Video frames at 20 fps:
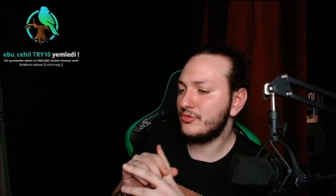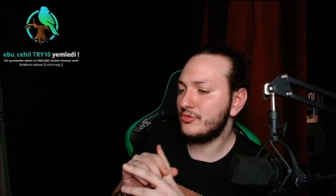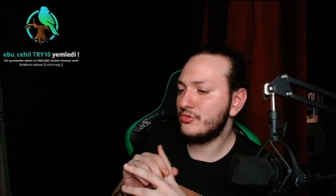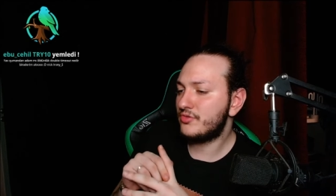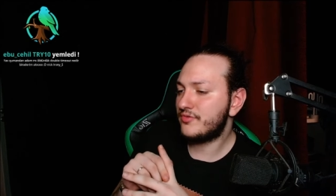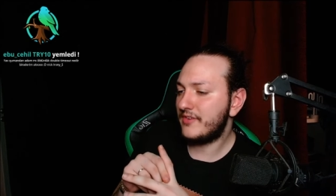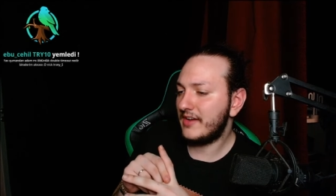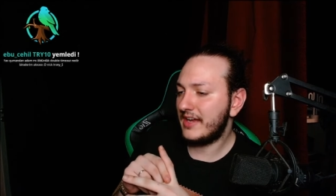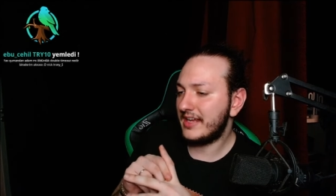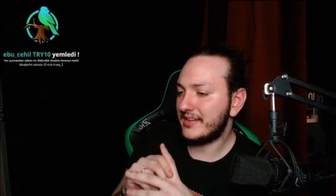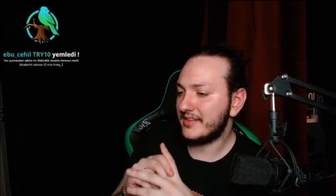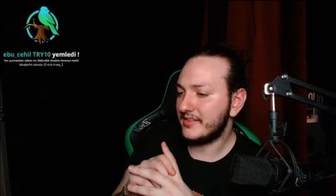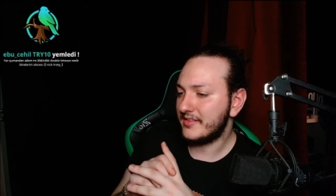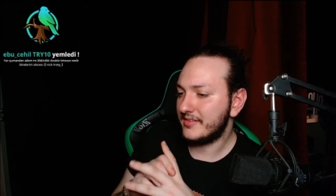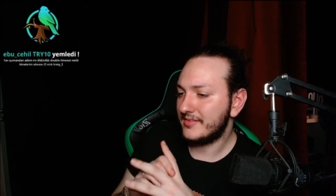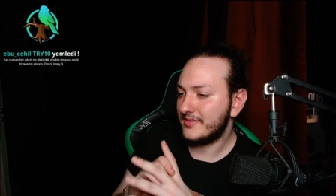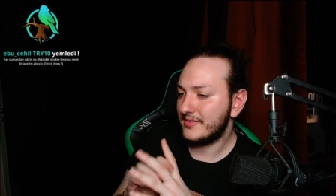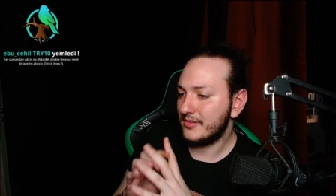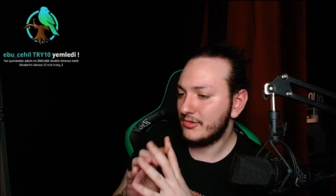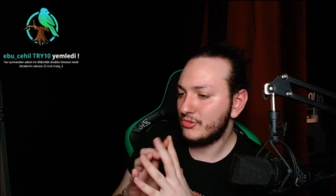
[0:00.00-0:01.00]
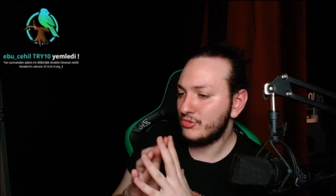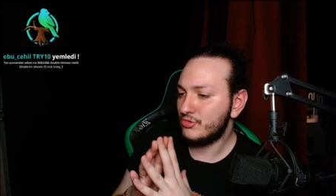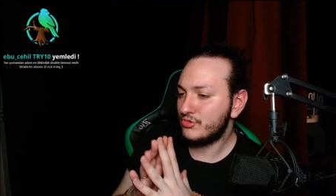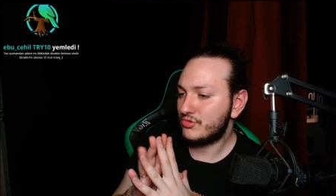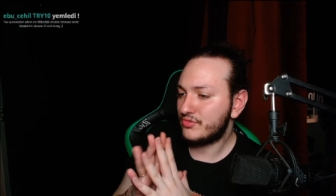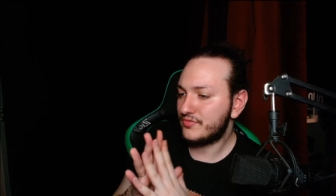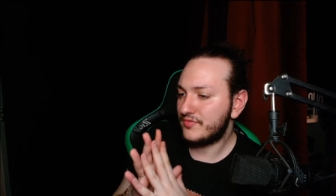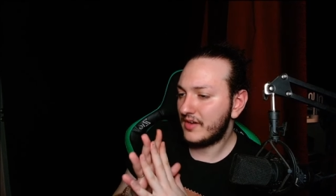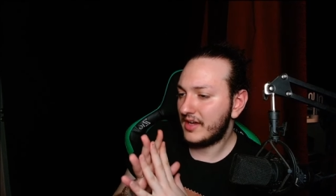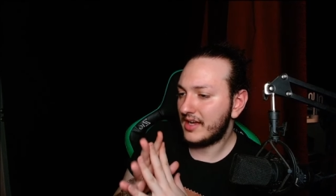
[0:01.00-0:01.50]
lütfen.
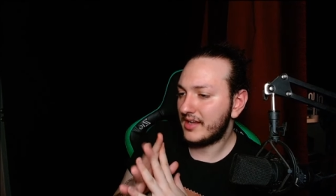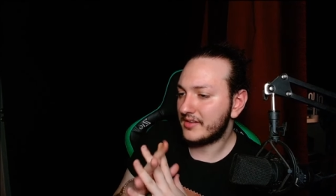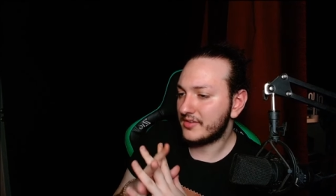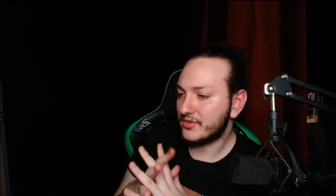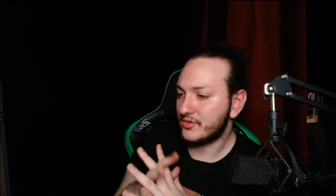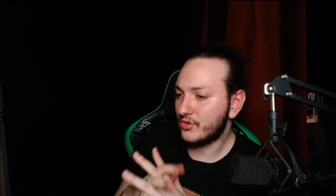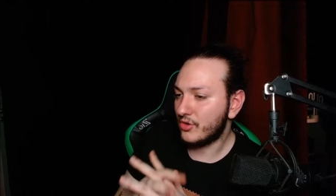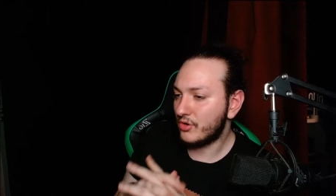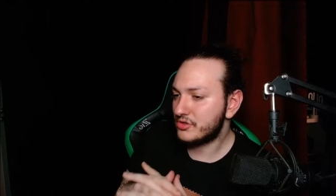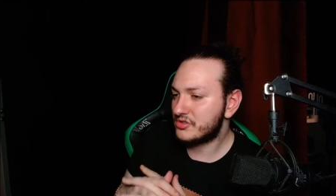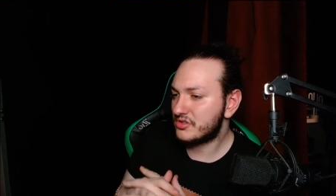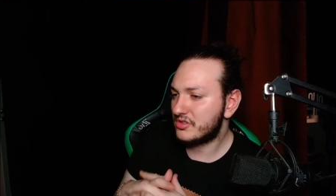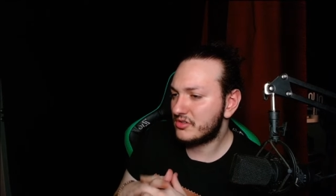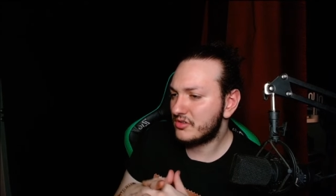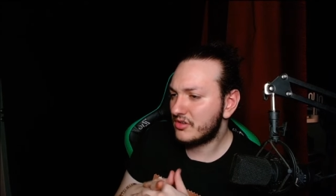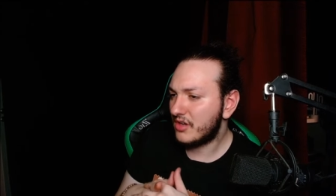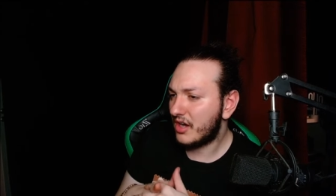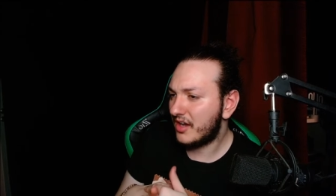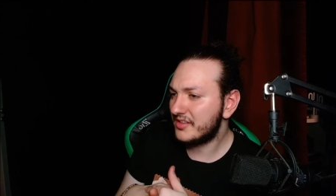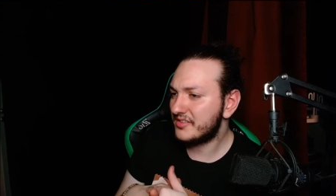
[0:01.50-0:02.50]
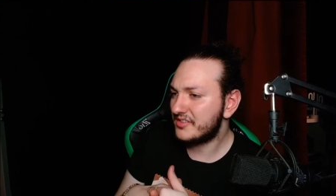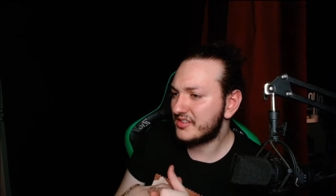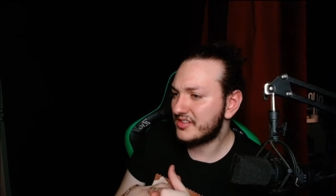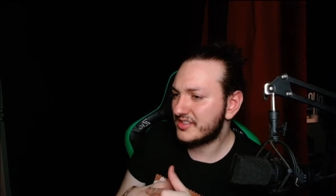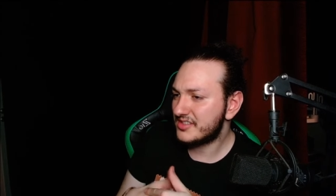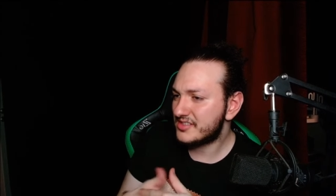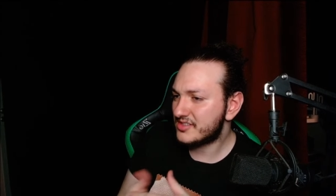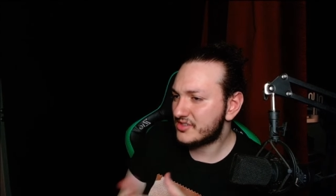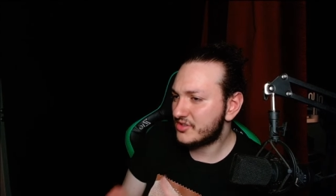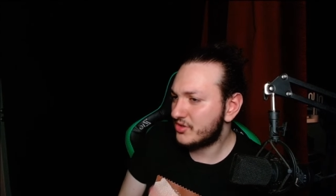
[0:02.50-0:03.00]
Lütfen. Ghost
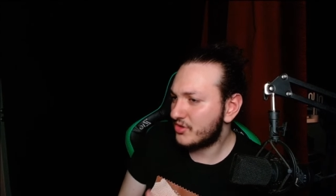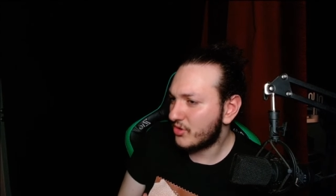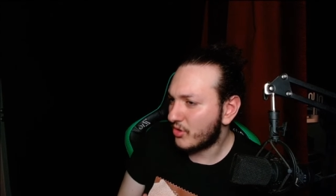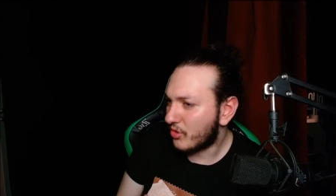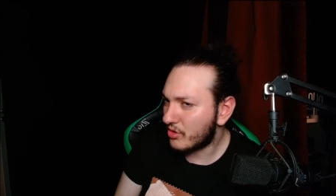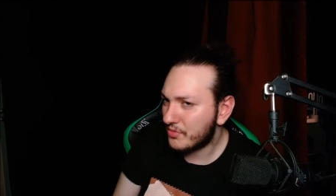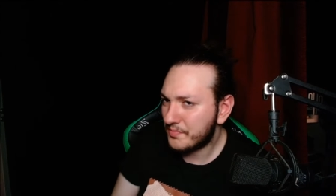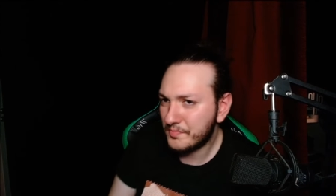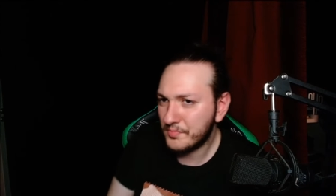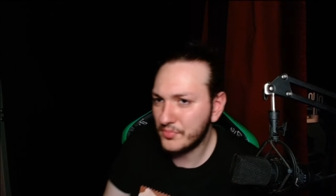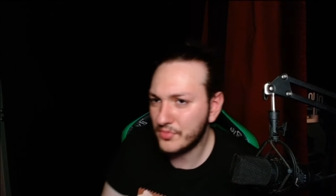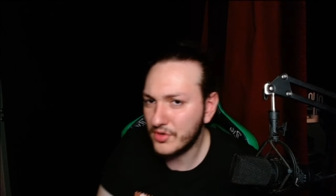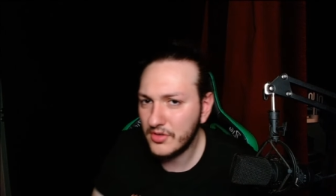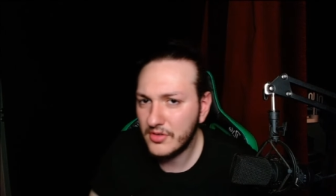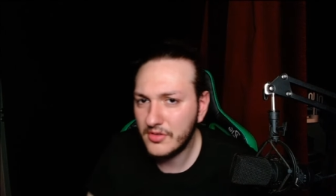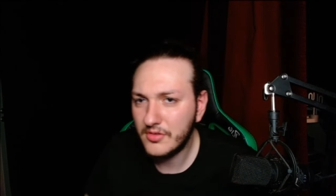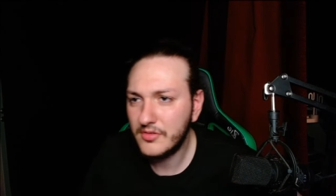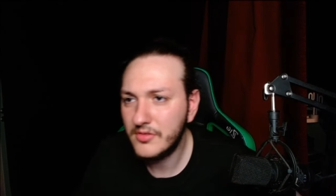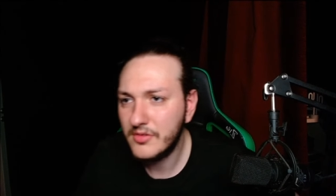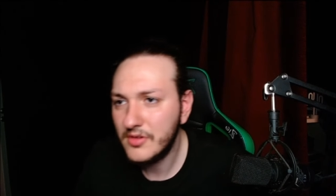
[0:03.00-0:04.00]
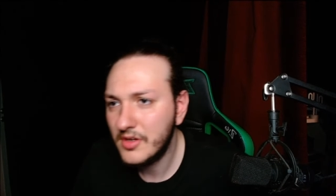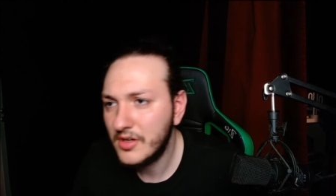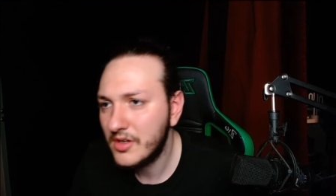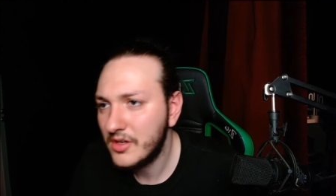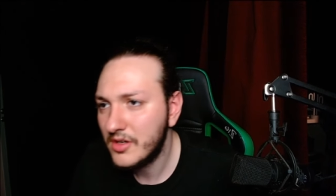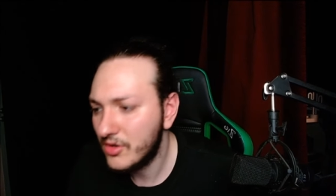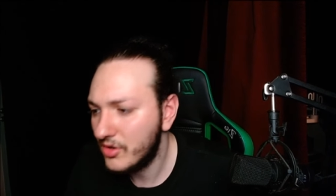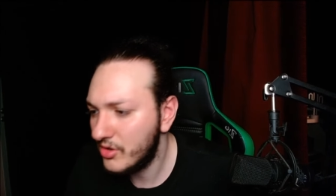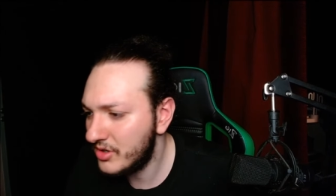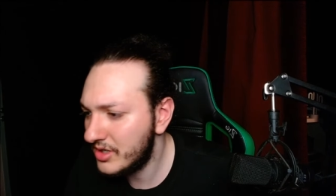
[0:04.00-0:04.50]
Hunters Corp mu?
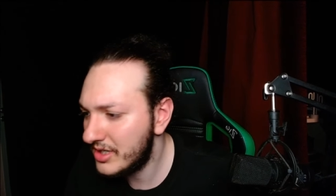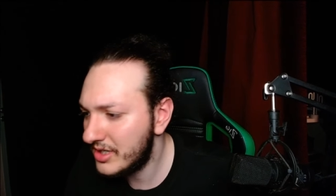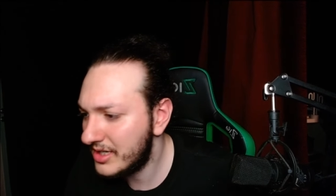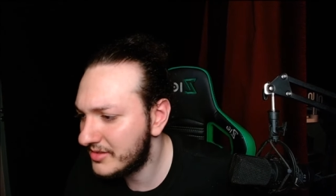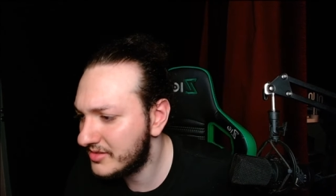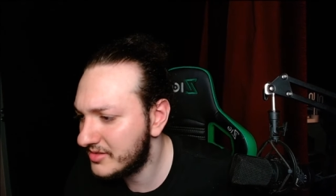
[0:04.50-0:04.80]
Öyle